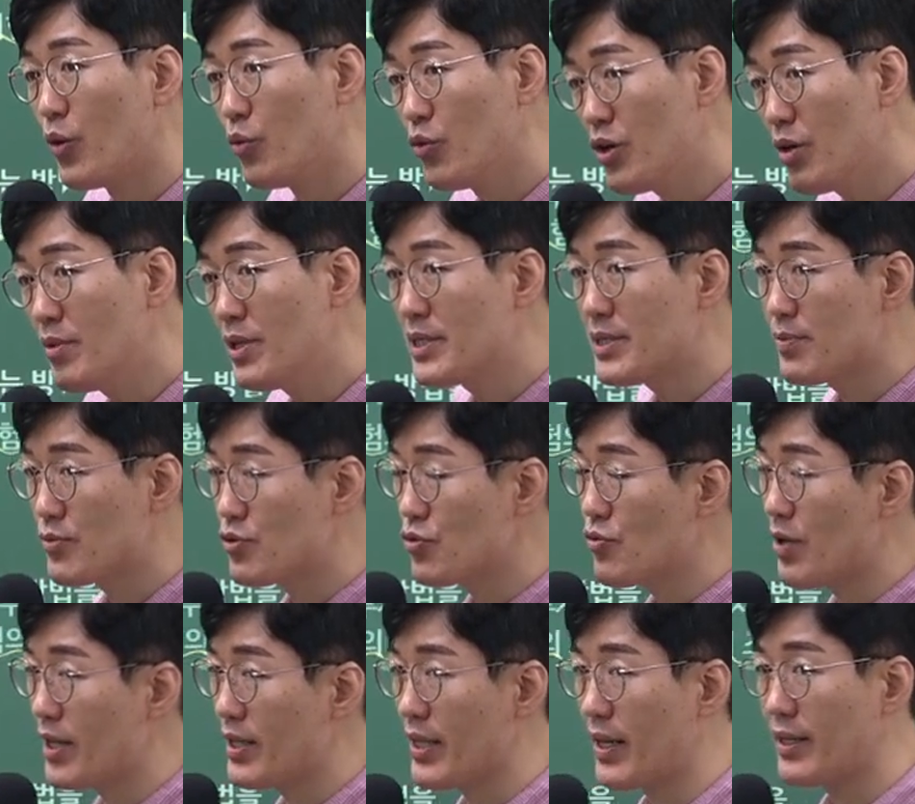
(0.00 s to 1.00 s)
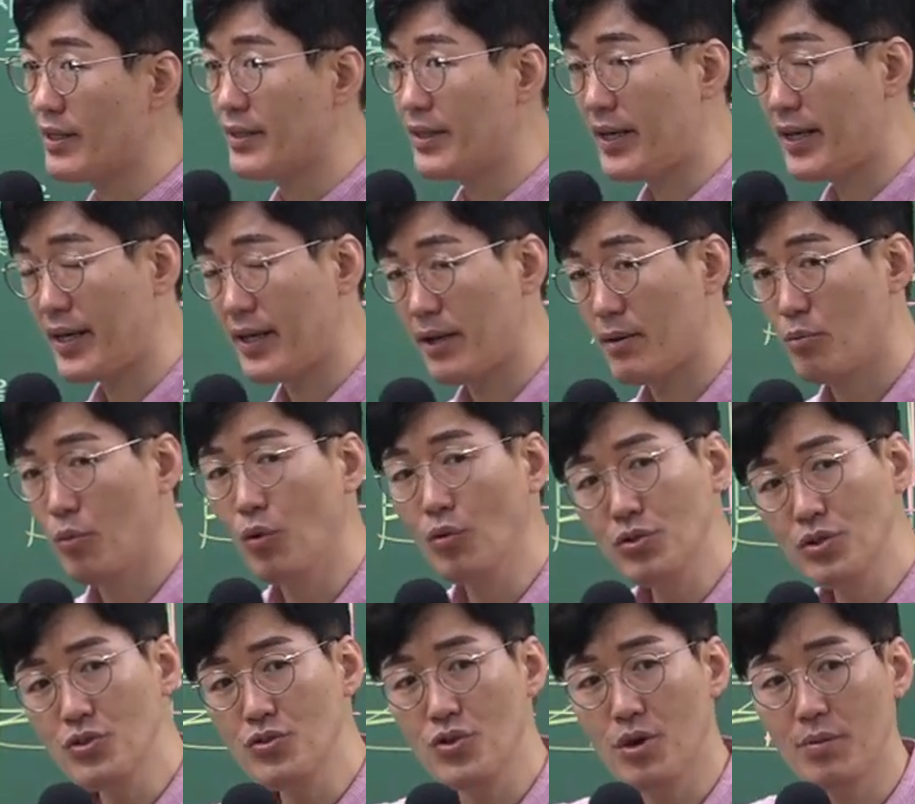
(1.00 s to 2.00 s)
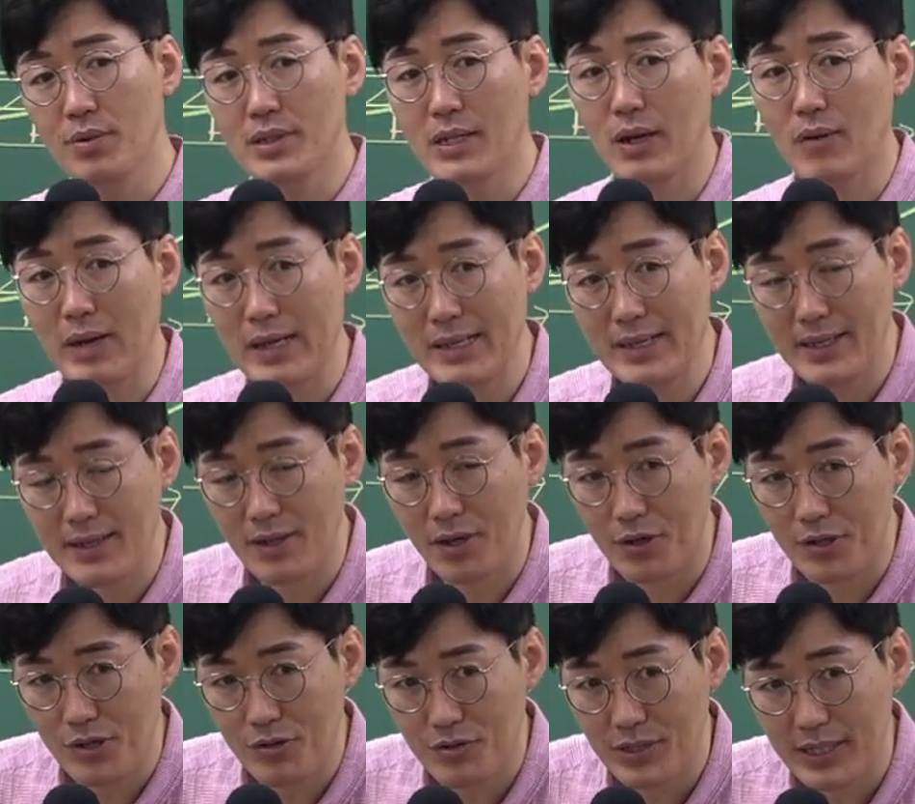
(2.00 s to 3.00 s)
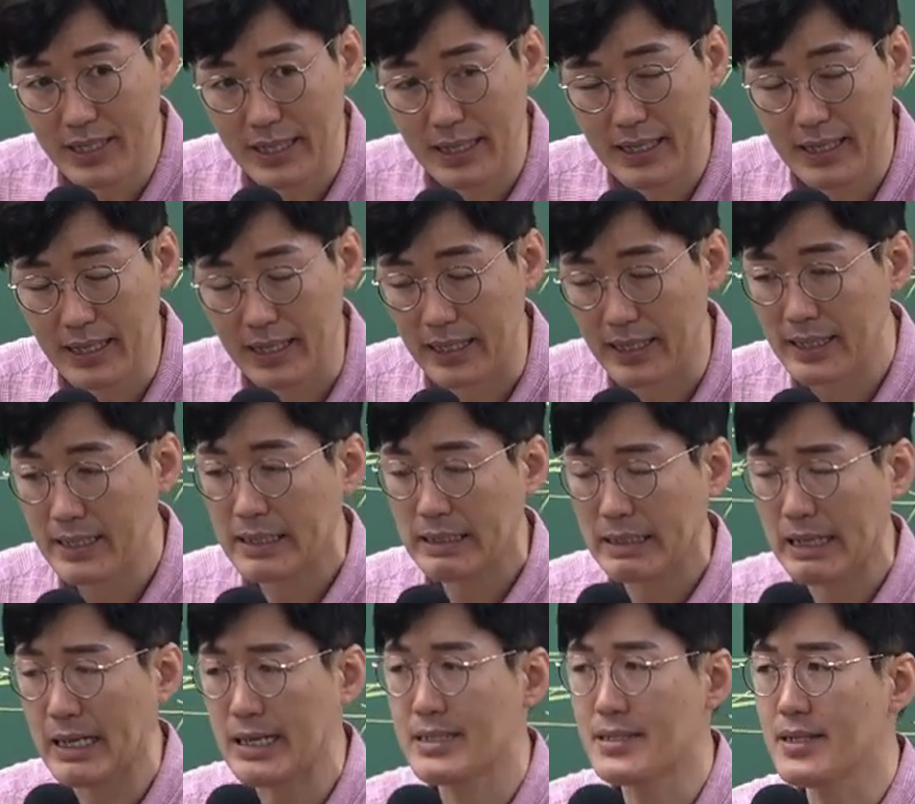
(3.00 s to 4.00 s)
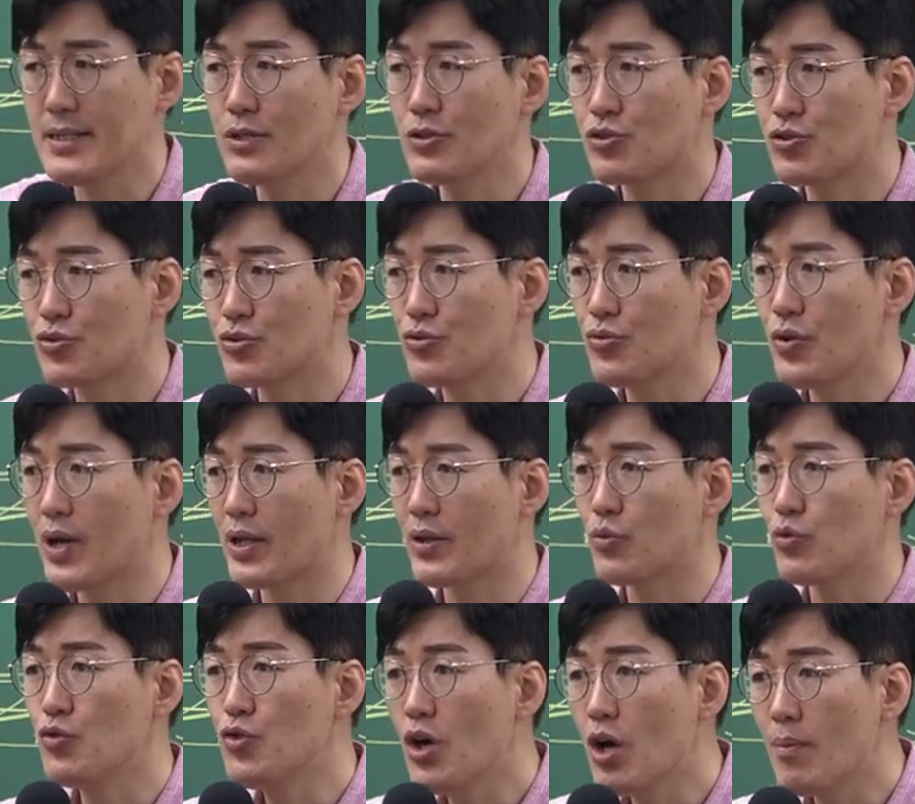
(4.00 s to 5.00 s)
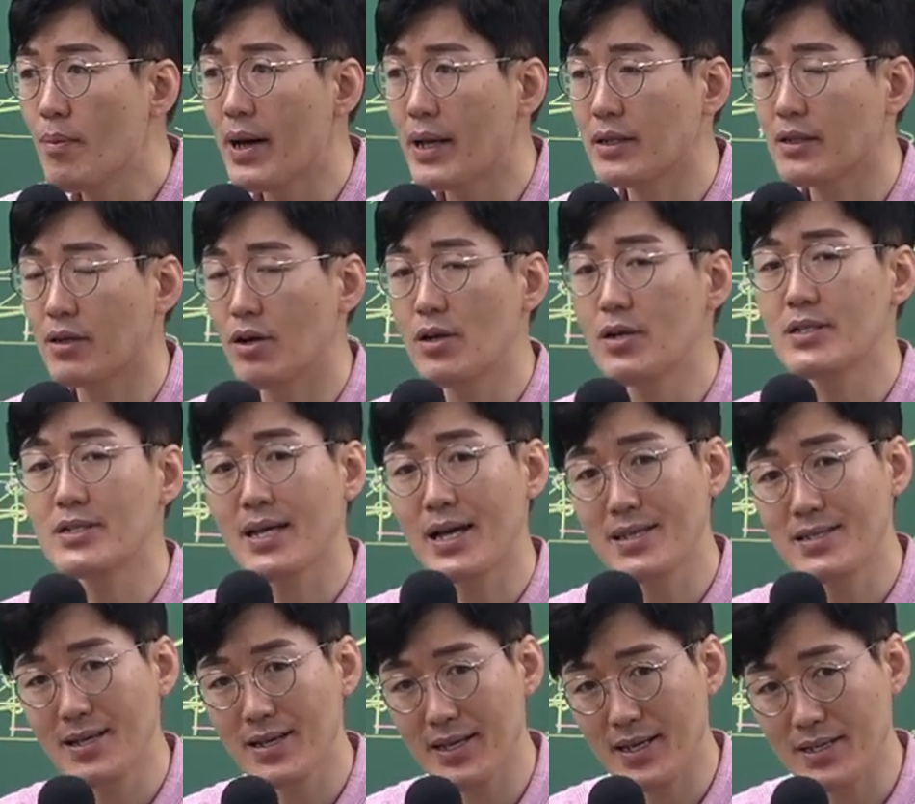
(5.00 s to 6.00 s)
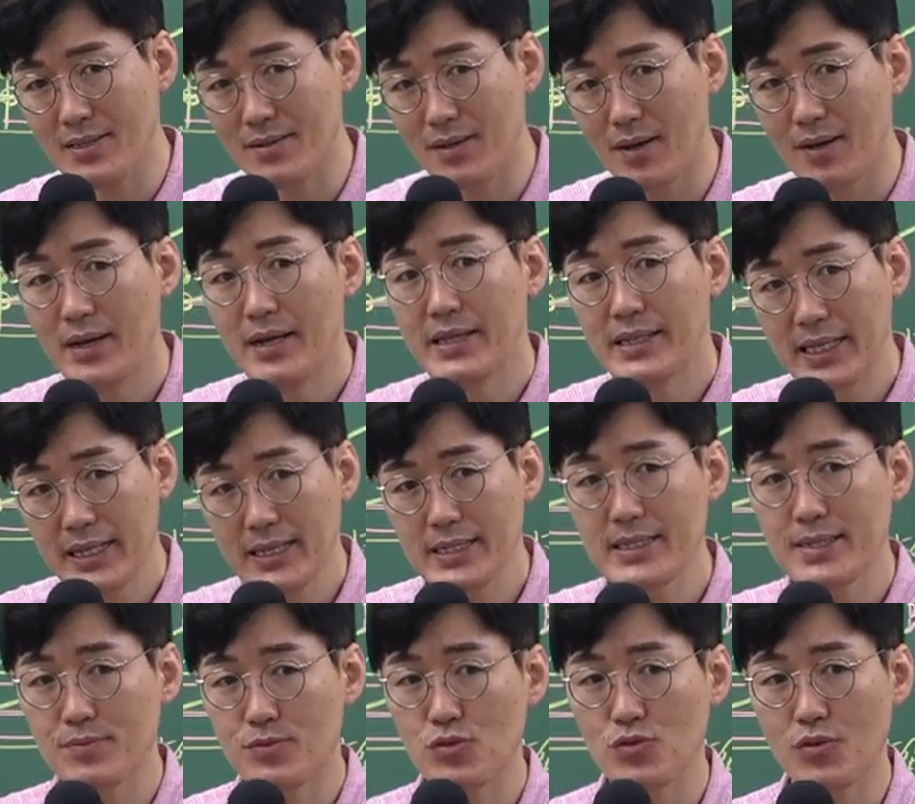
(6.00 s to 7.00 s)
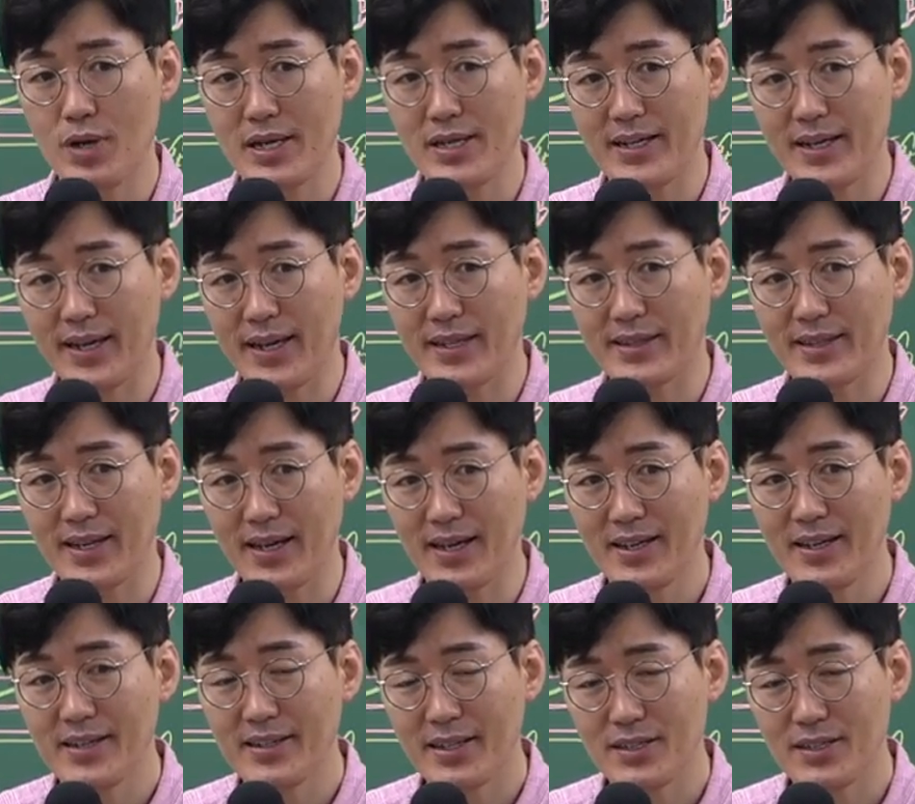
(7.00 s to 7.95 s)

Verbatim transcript: 위험을 집중 관리하는데 모든 위험을 다 관리하기 어려우니까 가장 중요한 위험한 걸 찾아내서 얘를 집중 관리하겠다.